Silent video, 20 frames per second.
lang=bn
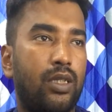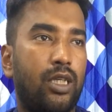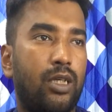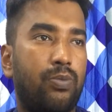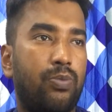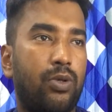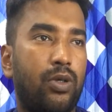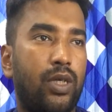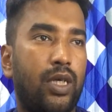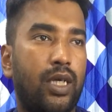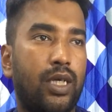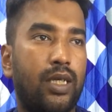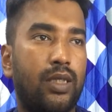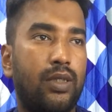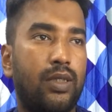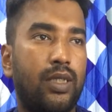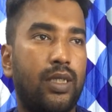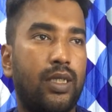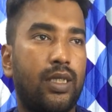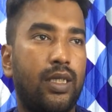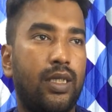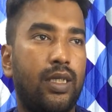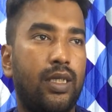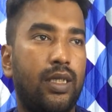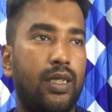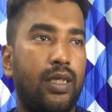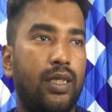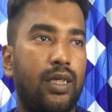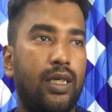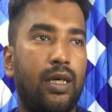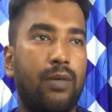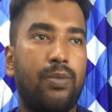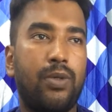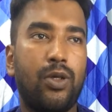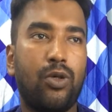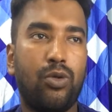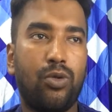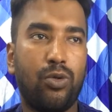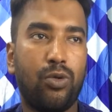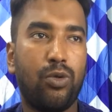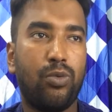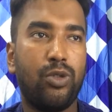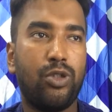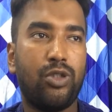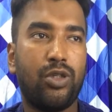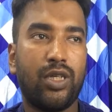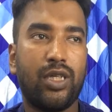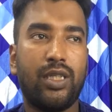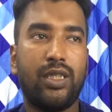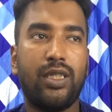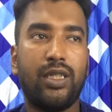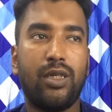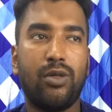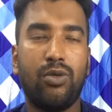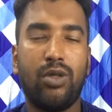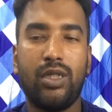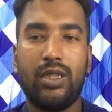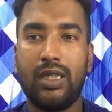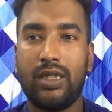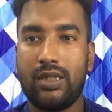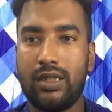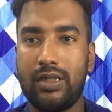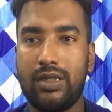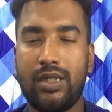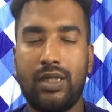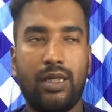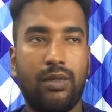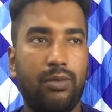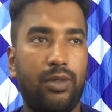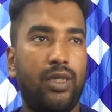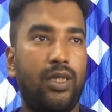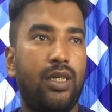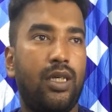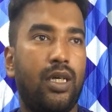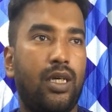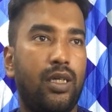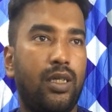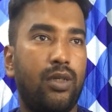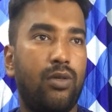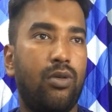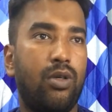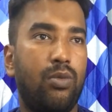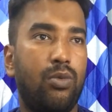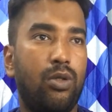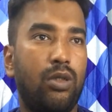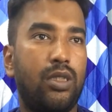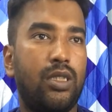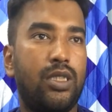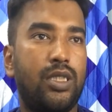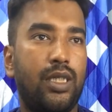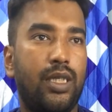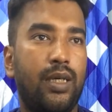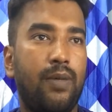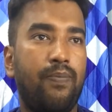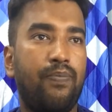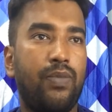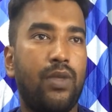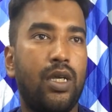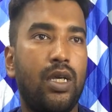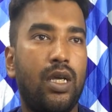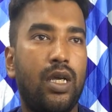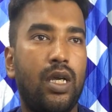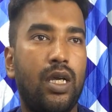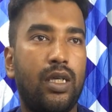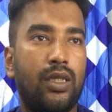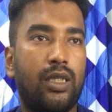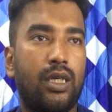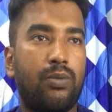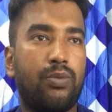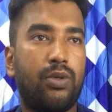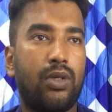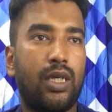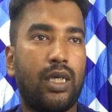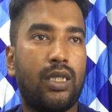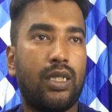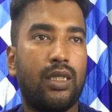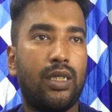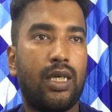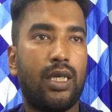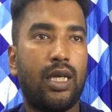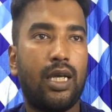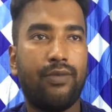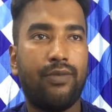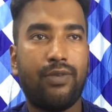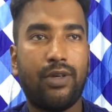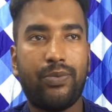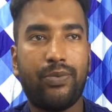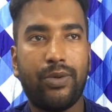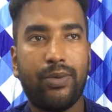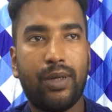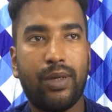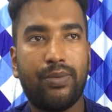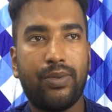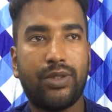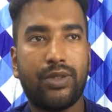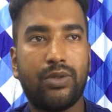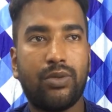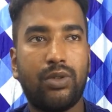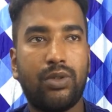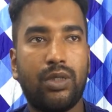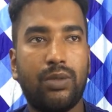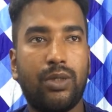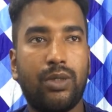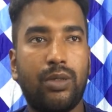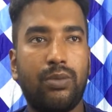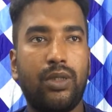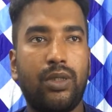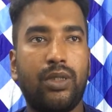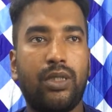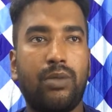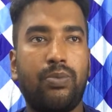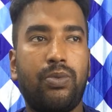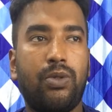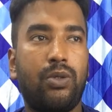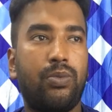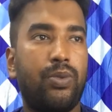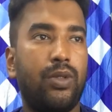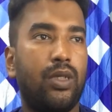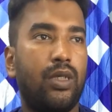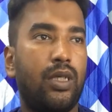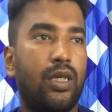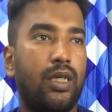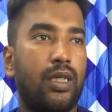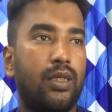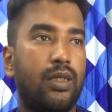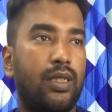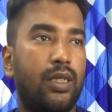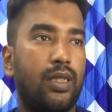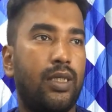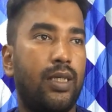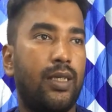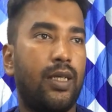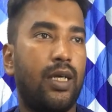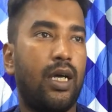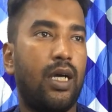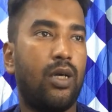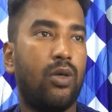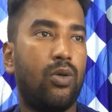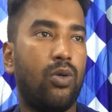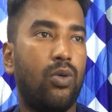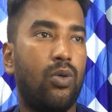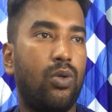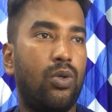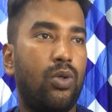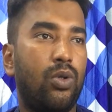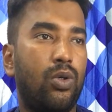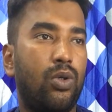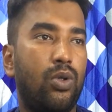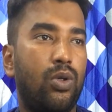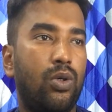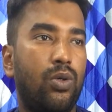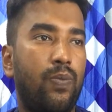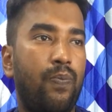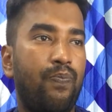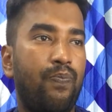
তারপরে এখান থেকে আপনার অবশ্য এখান থেকে এগুলো দেখতেছেন আমি আর এগুলো বলতেছি না তারপরে এখান থেকে এফআরপি বাইপাস করতে পারবেন তারপরে এখান থেকে আরও অন্য অন্য